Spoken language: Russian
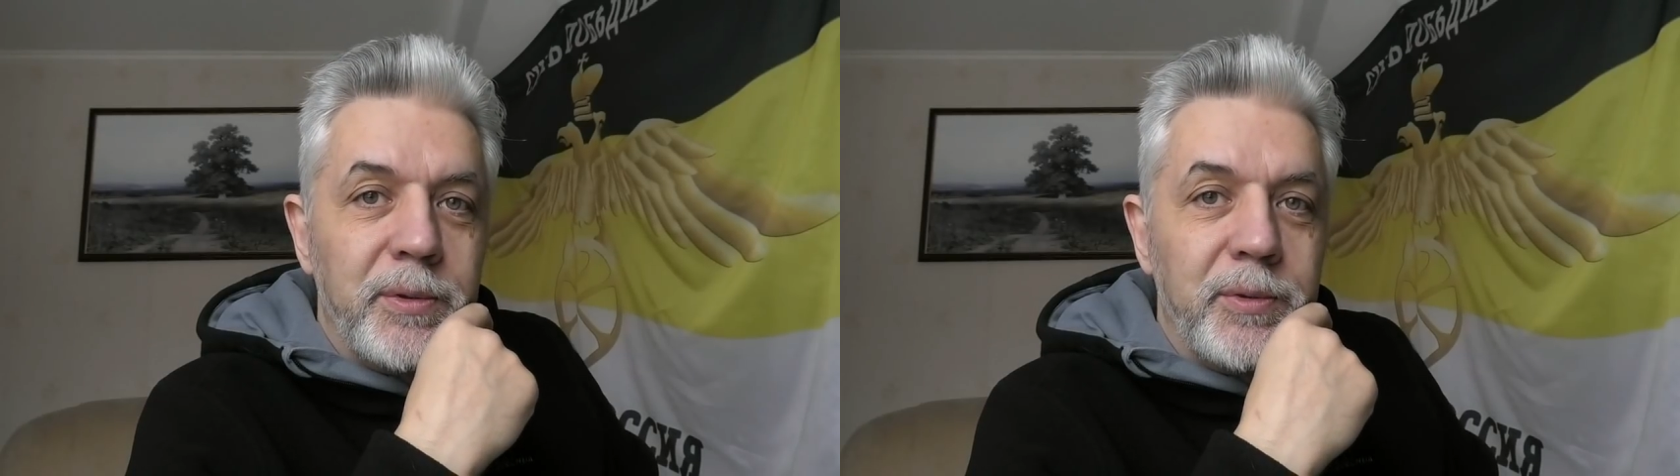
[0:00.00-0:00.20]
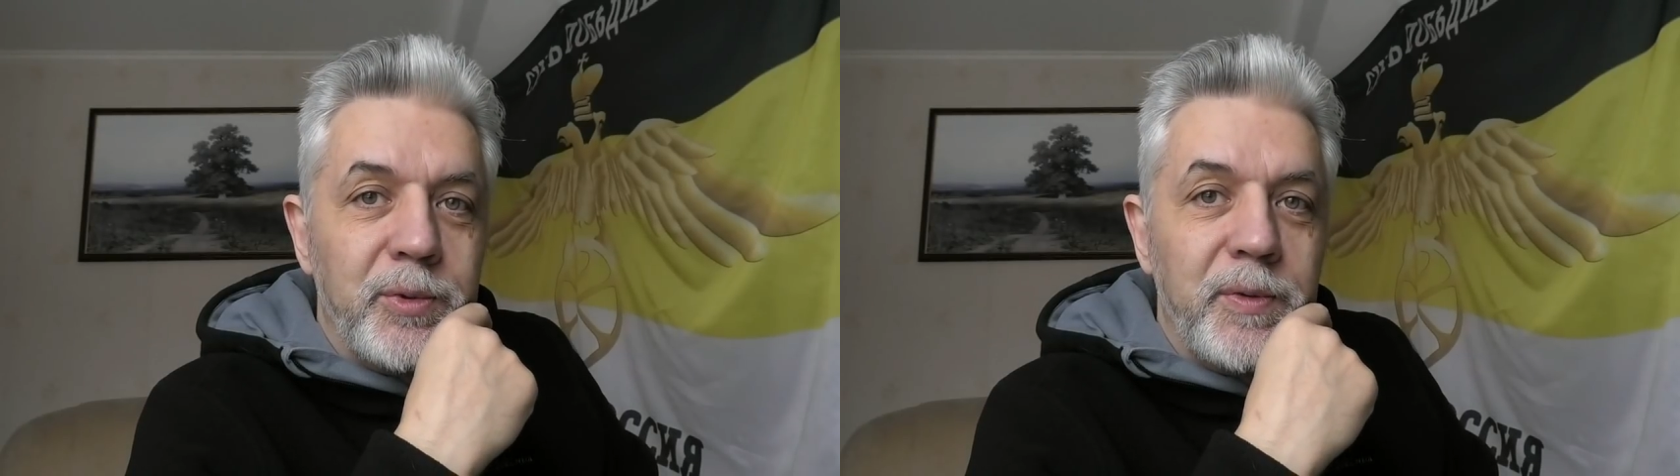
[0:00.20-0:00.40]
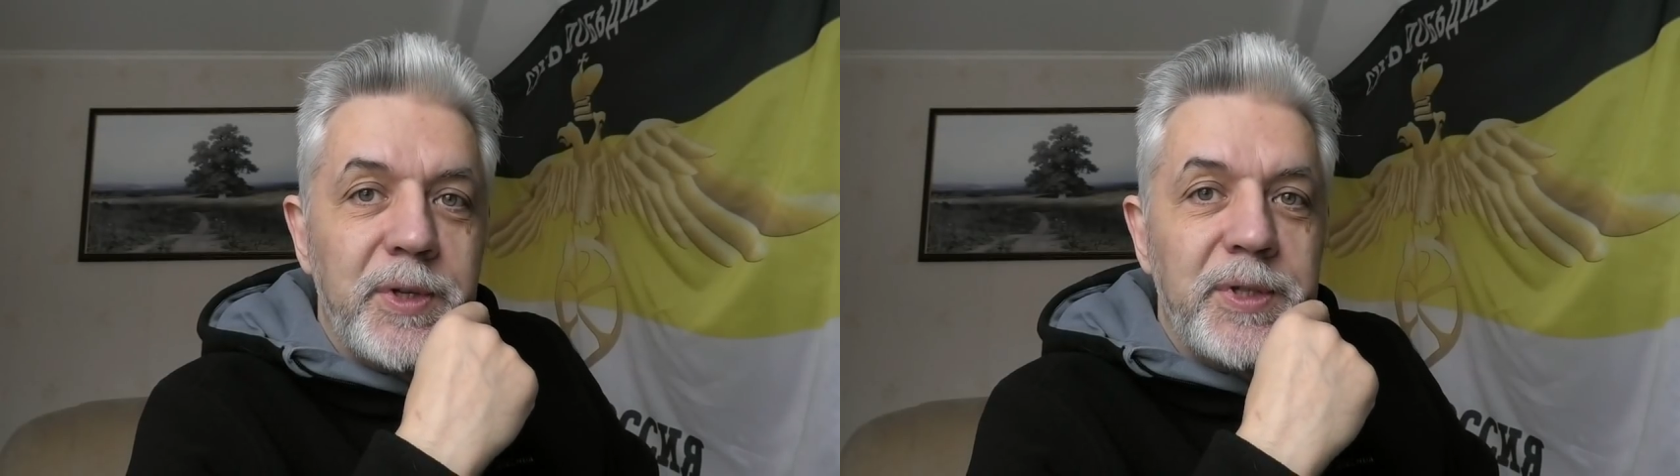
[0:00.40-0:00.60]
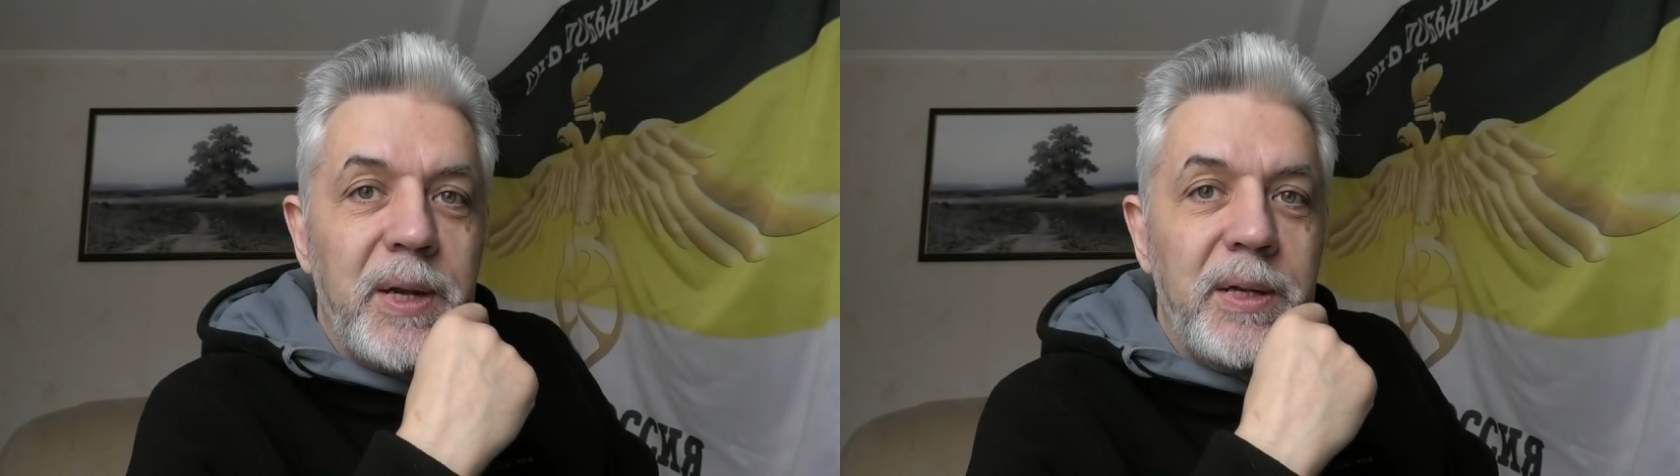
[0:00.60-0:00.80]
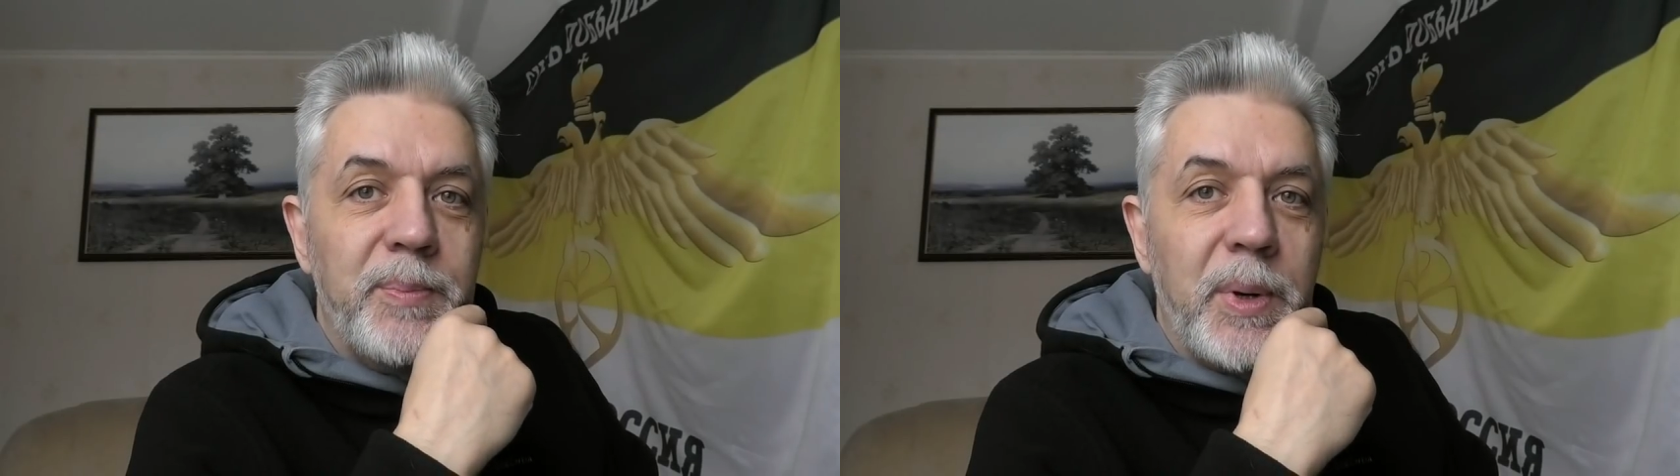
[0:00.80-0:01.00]

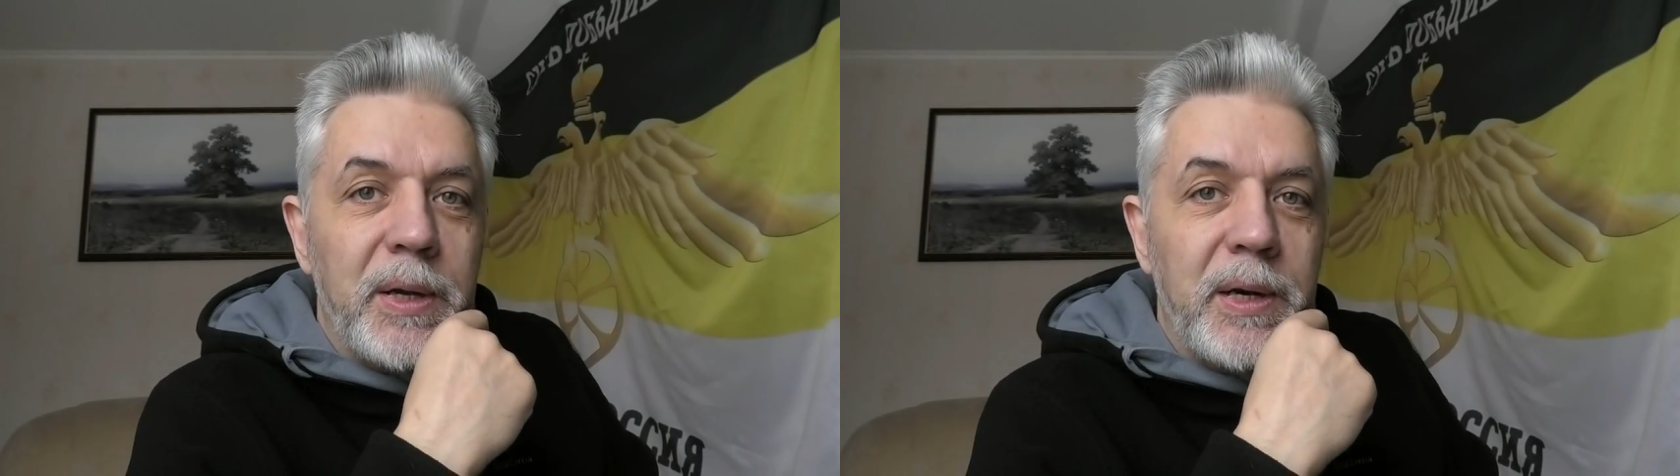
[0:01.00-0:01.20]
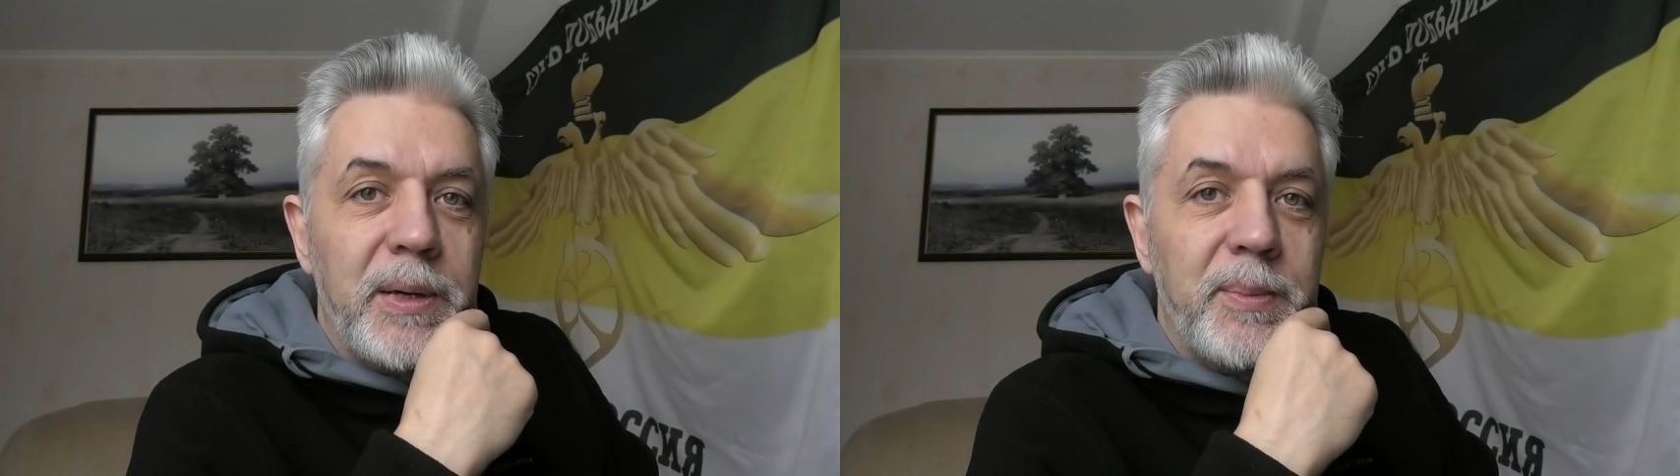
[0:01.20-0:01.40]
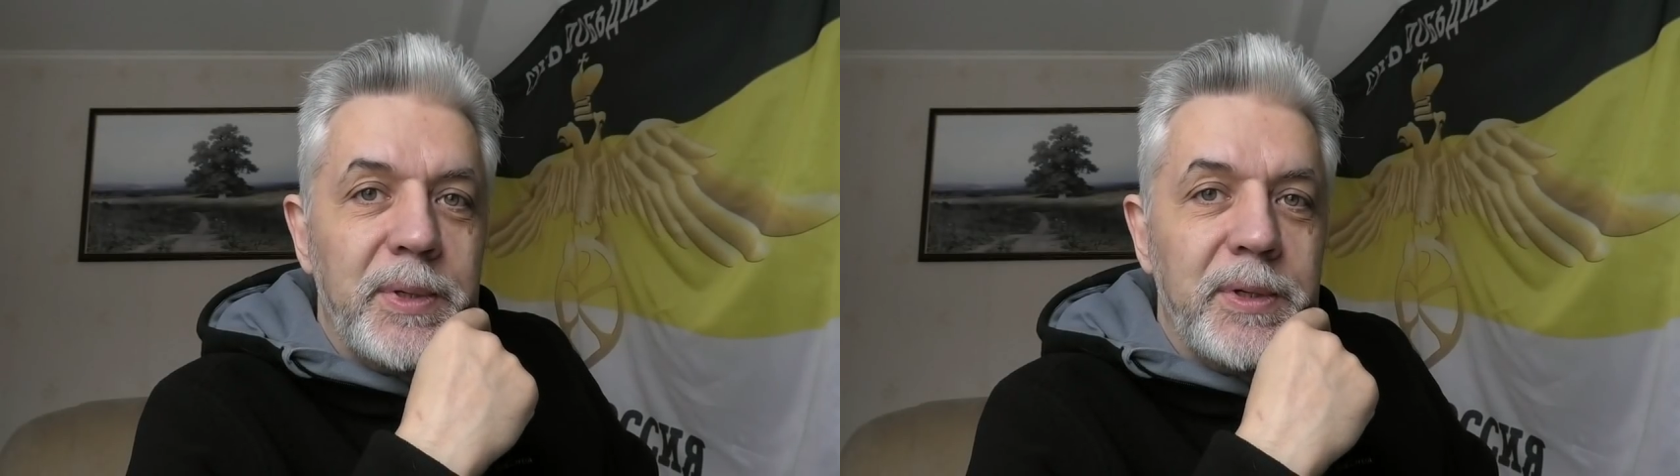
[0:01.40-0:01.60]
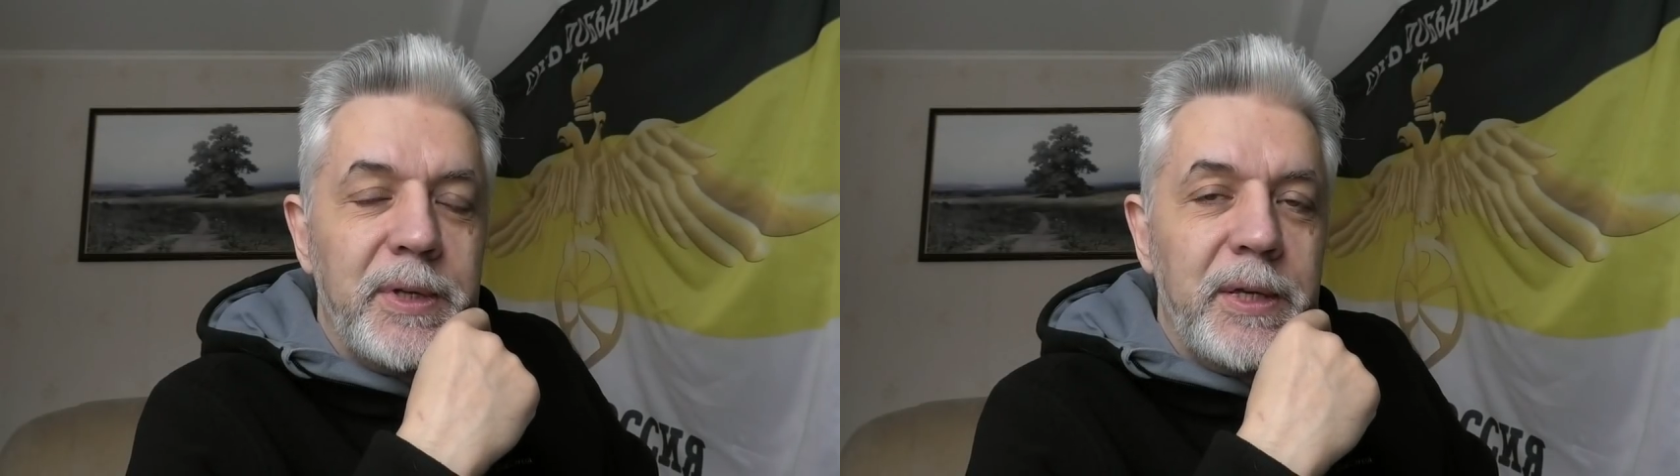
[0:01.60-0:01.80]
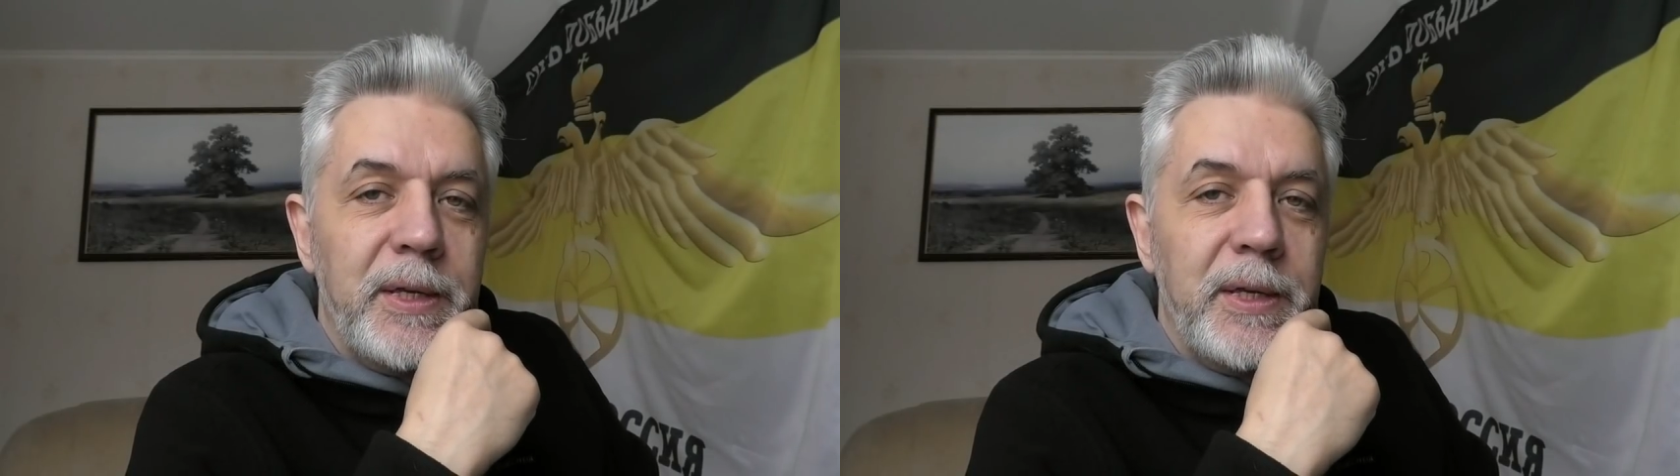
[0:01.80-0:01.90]
универсальной программы,